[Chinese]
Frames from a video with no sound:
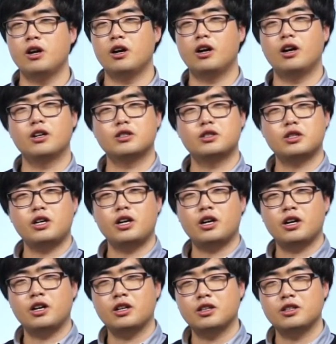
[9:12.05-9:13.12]
啊这
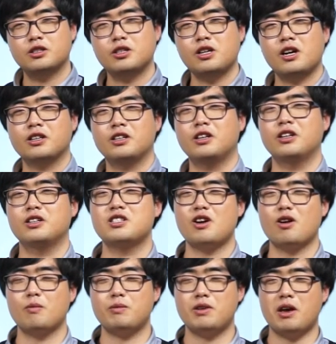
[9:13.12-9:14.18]
样这样的
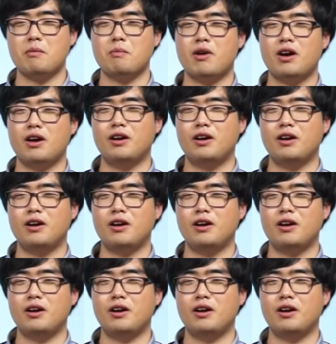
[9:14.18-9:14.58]
照片吗？